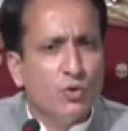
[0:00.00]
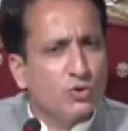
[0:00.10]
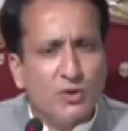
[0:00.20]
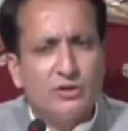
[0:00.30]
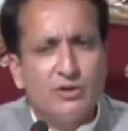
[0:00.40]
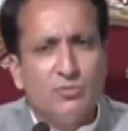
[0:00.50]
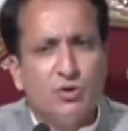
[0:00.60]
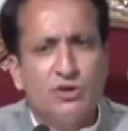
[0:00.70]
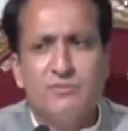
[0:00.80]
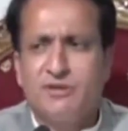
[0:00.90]
उस वक्त तो
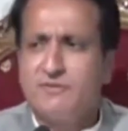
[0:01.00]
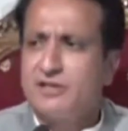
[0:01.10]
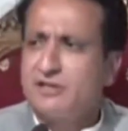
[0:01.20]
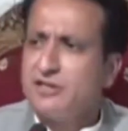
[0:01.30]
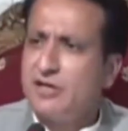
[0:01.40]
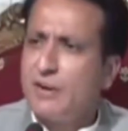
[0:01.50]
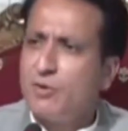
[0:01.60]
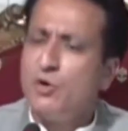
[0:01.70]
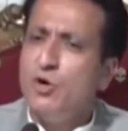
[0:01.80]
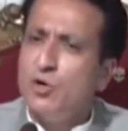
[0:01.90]
मोहतरम चीफ जस्टिस साहब
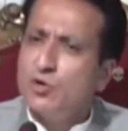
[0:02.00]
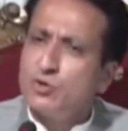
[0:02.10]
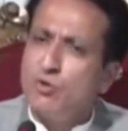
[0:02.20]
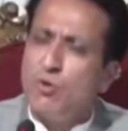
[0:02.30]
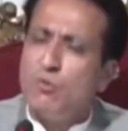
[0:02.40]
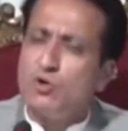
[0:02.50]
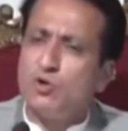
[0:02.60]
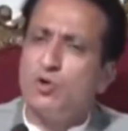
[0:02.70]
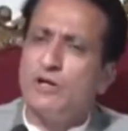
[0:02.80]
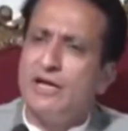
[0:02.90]
को सुवो
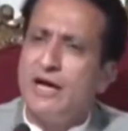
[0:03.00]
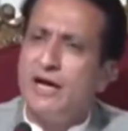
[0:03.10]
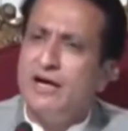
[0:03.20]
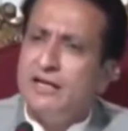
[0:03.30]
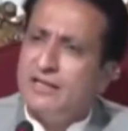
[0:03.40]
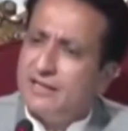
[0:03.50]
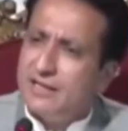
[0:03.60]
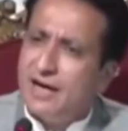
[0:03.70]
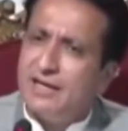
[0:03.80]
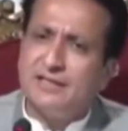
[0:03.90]
मोटो लेना
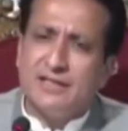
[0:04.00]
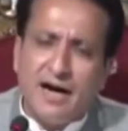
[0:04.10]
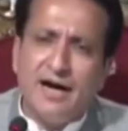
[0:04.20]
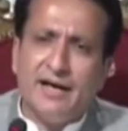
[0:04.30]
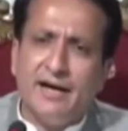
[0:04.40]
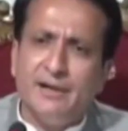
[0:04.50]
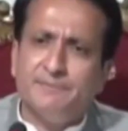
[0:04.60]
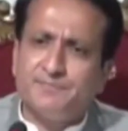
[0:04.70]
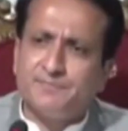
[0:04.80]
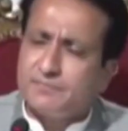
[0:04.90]
याद ना आया
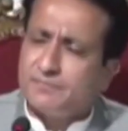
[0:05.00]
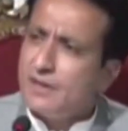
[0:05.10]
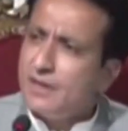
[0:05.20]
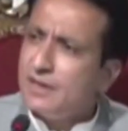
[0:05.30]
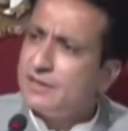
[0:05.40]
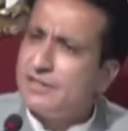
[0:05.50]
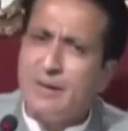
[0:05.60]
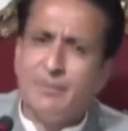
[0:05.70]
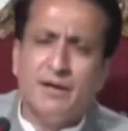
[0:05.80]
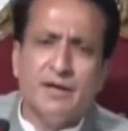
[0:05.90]

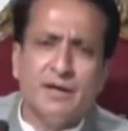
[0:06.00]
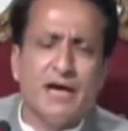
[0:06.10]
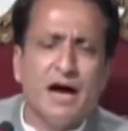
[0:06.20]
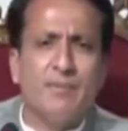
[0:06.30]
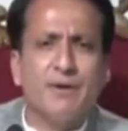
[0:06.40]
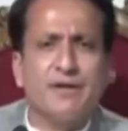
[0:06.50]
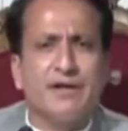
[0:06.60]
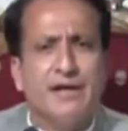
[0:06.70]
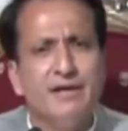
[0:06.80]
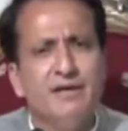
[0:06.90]
जब यहां पर
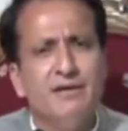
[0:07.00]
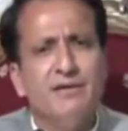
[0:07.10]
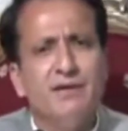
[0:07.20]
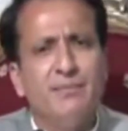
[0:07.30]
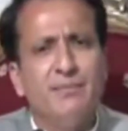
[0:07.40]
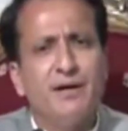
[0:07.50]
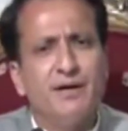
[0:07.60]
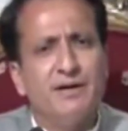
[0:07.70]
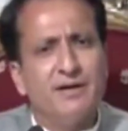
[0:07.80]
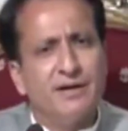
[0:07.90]
कई
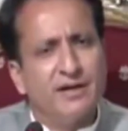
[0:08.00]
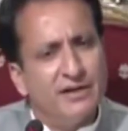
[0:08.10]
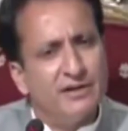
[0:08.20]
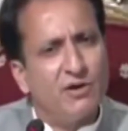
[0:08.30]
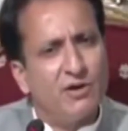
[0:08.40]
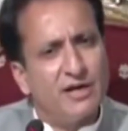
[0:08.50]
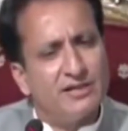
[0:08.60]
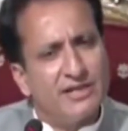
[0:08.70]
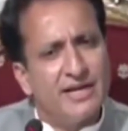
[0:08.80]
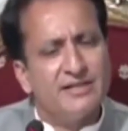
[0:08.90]
गलत और
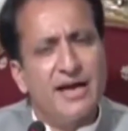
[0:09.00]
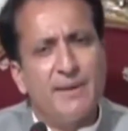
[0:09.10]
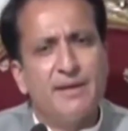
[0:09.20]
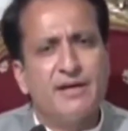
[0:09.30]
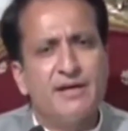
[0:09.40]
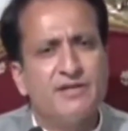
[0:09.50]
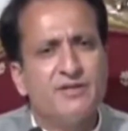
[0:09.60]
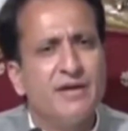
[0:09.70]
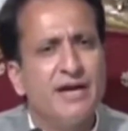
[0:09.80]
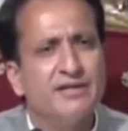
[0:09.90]
नाजायज नैब के
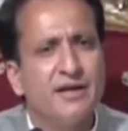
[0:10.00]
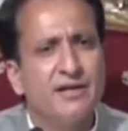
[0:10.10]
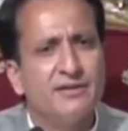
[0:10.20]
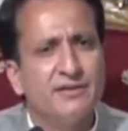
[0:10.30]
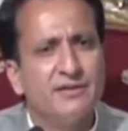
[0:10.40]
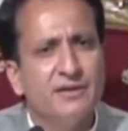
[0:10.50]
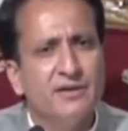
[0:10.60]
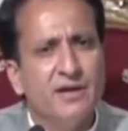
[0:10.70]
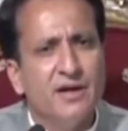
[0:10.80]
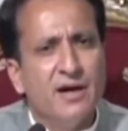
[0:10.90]
केसेस बनाए जा रहे
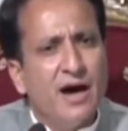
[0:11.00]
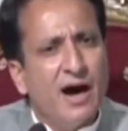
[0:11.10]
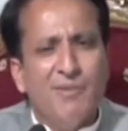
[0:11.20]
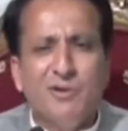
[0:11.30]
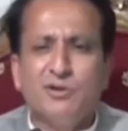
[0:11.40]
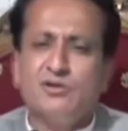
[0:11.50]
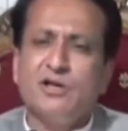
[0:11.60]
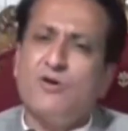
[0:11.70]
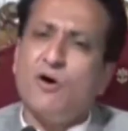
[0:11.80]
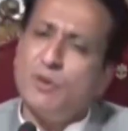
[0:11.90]
थे हमें तो
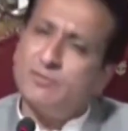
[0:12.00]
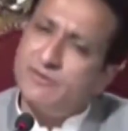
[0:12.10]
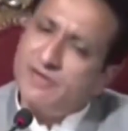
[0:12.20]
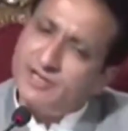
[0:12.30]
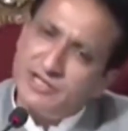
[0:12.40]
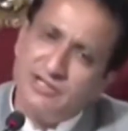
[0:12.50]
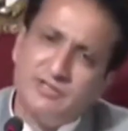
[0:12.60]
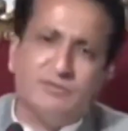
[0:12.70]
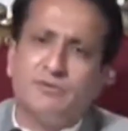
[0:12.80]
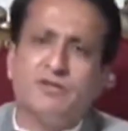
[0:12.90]
सिर्फ ऑब्जर्वेशन
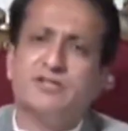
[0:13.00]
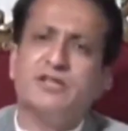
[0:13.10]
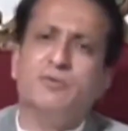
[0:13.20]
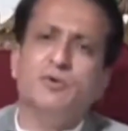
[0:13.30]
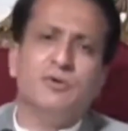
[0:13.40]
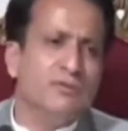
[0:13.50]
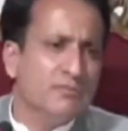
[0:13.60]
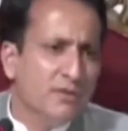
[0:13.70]
नसीब हुई